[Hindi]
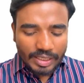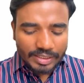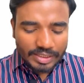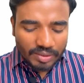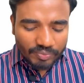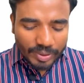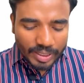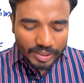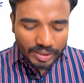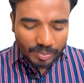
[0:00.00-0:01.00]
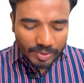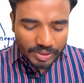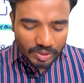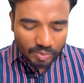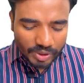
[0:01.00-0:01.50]
जैसे कि फर्न के
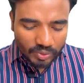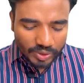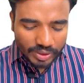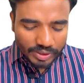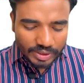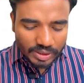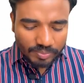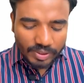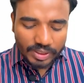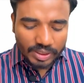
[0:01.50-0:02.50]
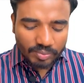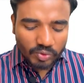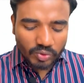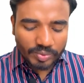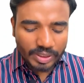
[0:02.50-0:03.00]
पीछे तुम देखोगे ना ये जैसे फर्न का
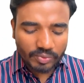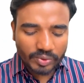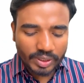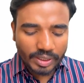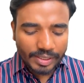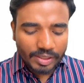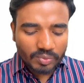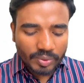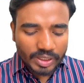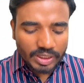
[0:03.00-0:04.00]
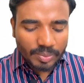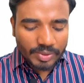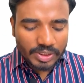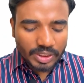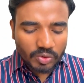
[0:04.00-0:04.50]
फोटो बना हुआ है तो फर्न के
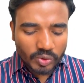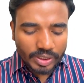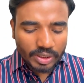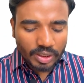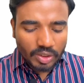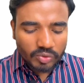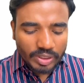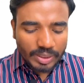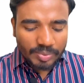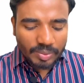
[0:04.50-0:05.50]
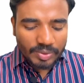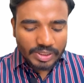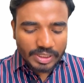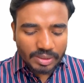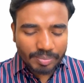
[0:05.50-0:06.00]
पीछे देखोगे ना तो ये लिप के
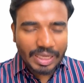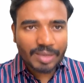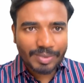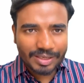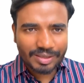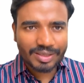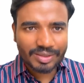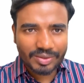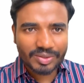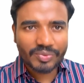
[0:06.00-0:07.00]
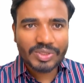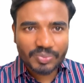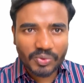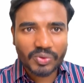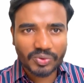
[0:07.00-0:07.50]
पीछे ऐसे ब्लैक ब्लैक कलर का होता है वो
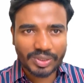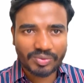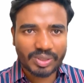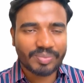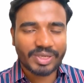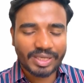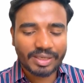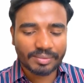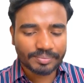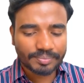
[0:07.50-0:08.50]
स्पोर होता है वहाँ पर ठीक है